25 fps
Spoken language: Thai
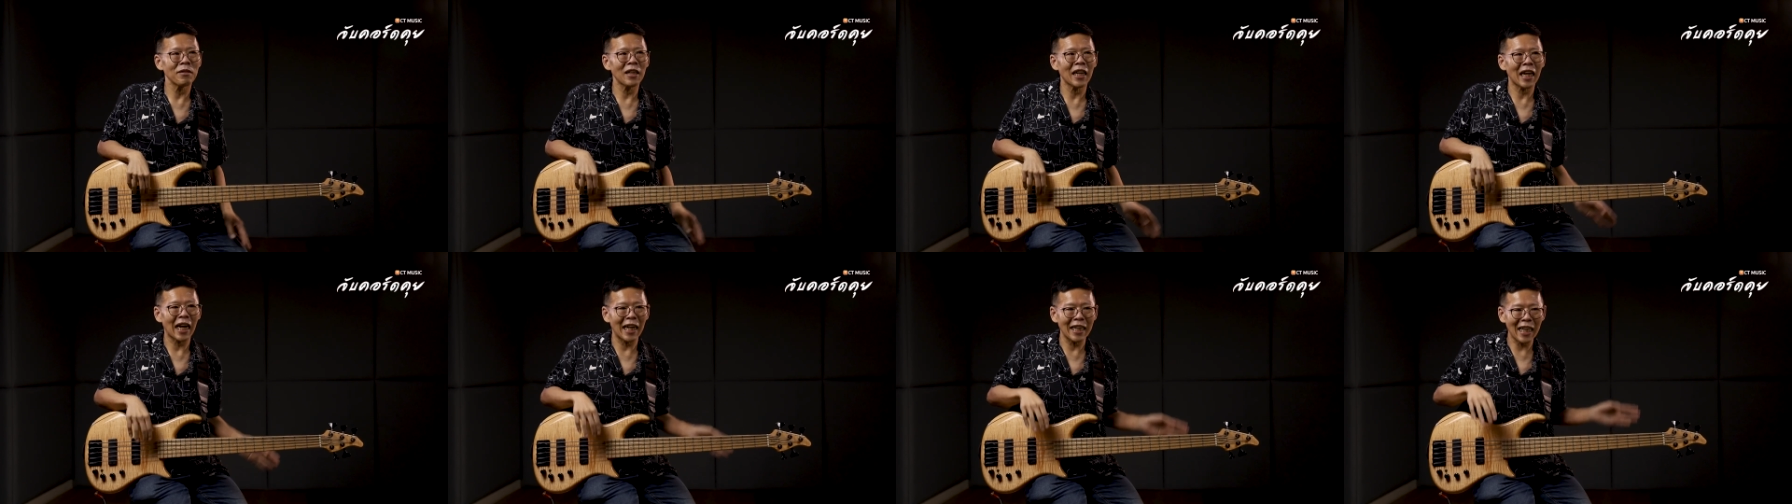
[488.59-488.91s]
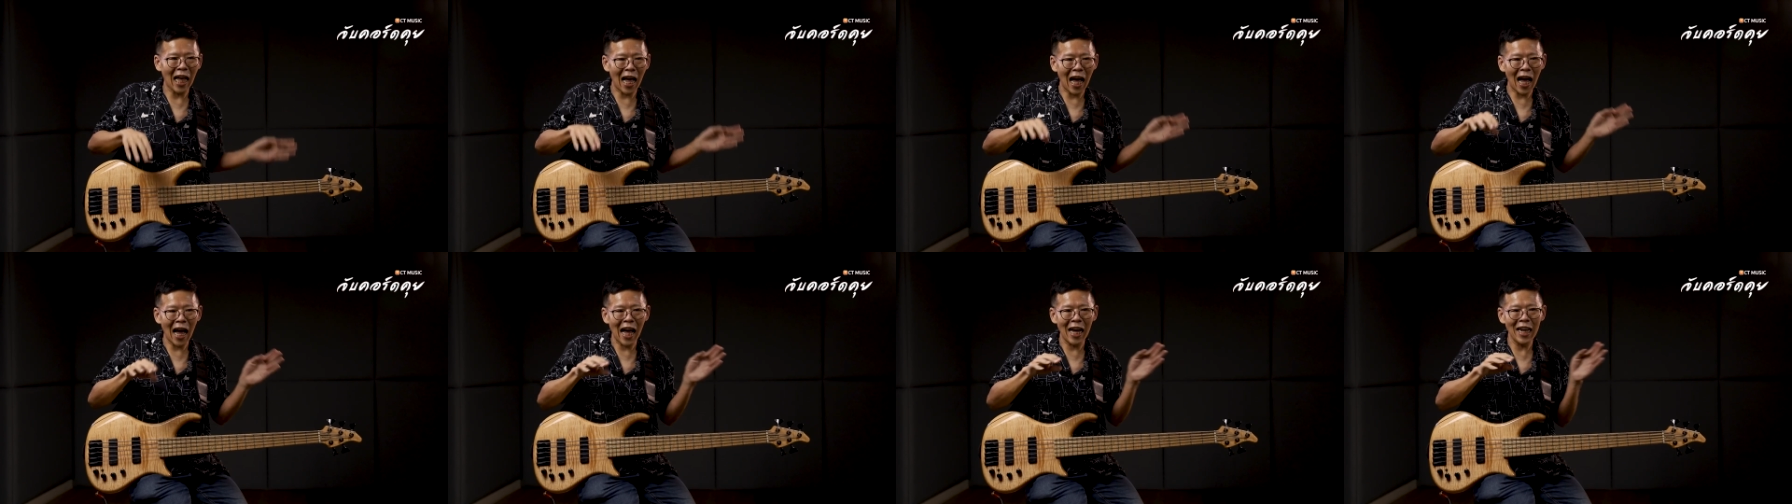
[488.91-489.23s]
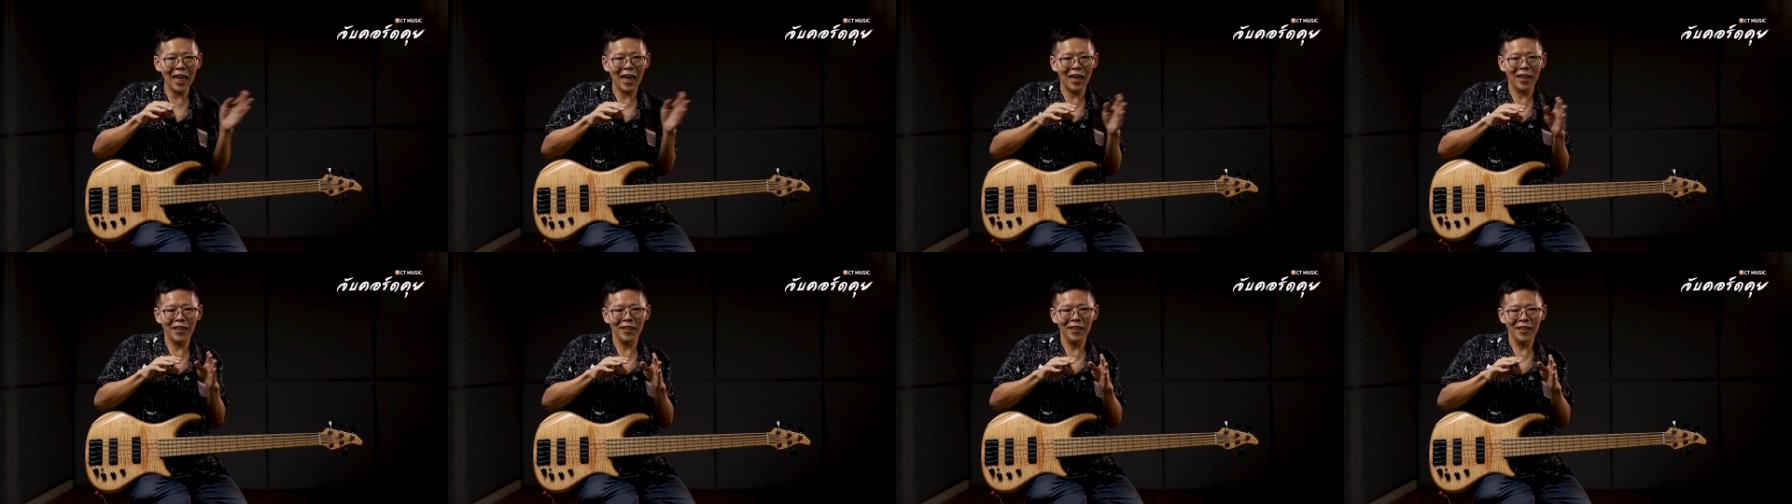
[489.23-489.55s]
ยังไงท้าย
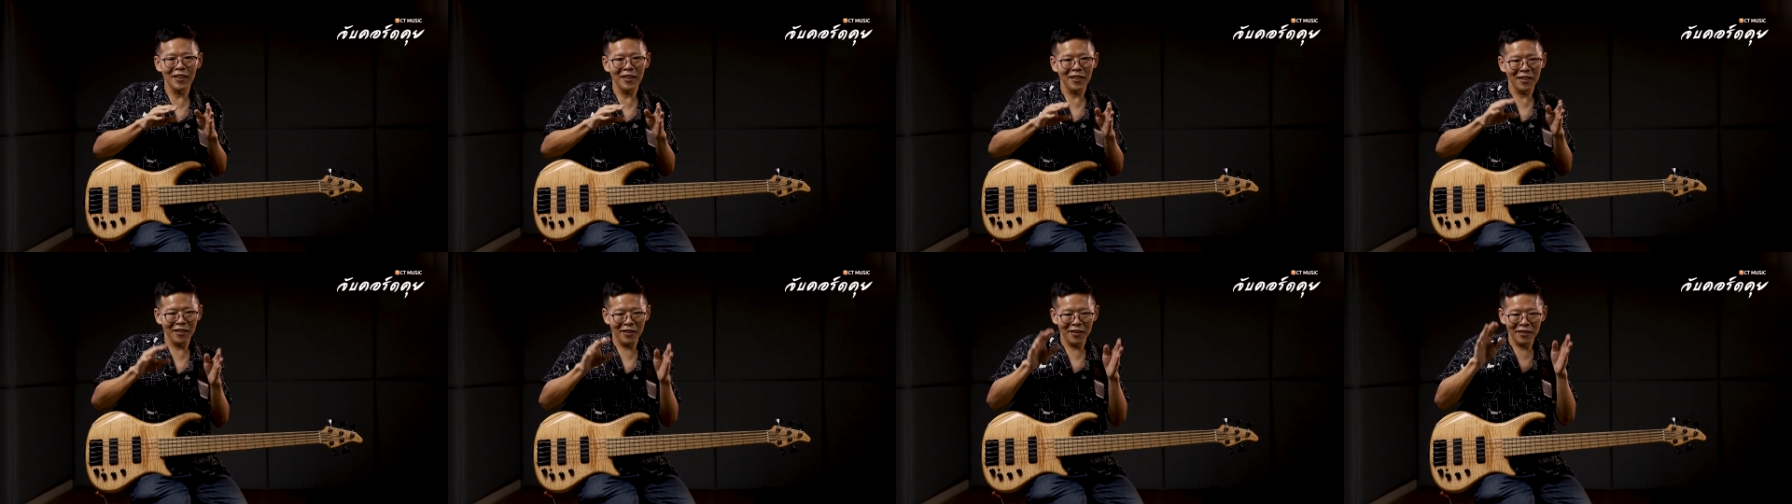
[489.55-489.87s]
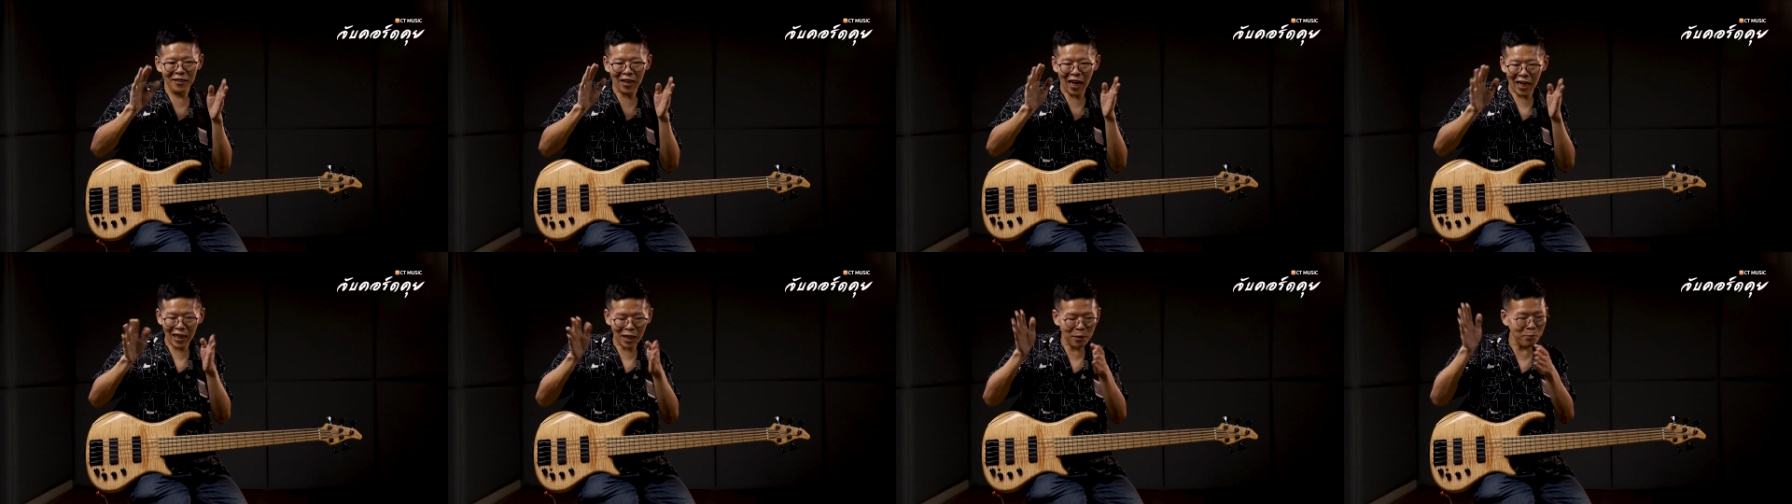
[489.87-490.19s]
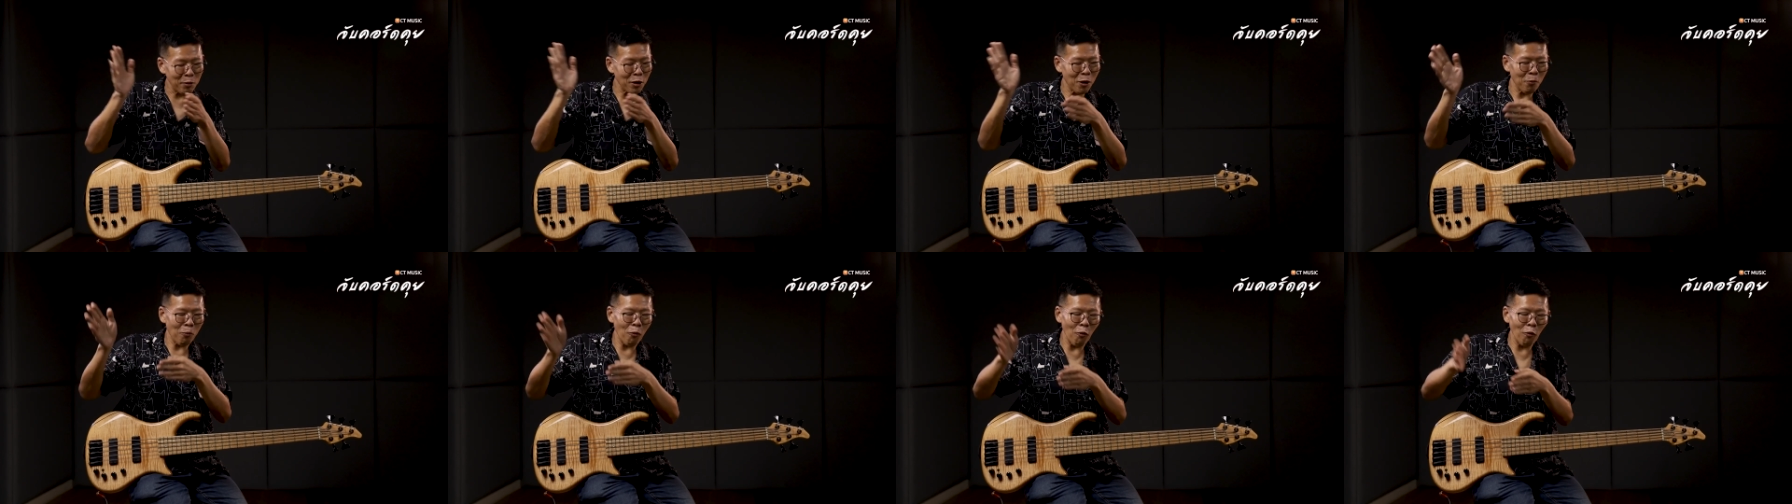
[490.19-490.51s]
อะ่ะแทน
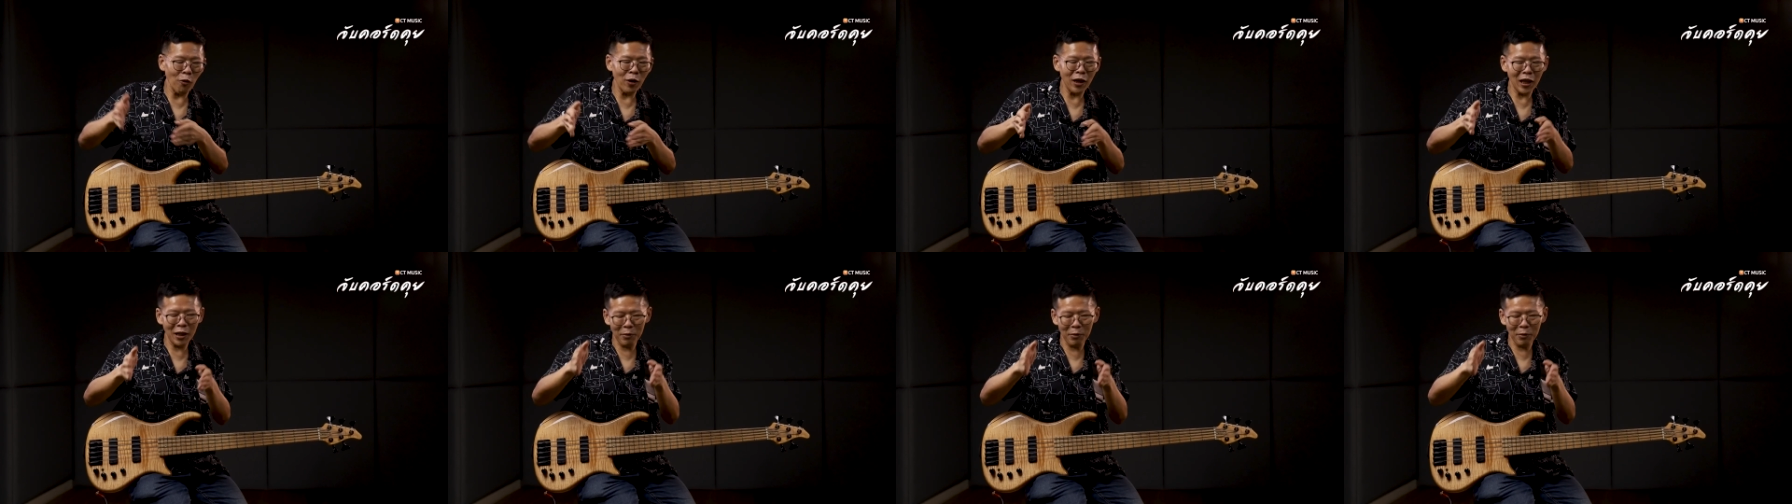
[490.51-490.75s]
ที่มันจะพุ่ง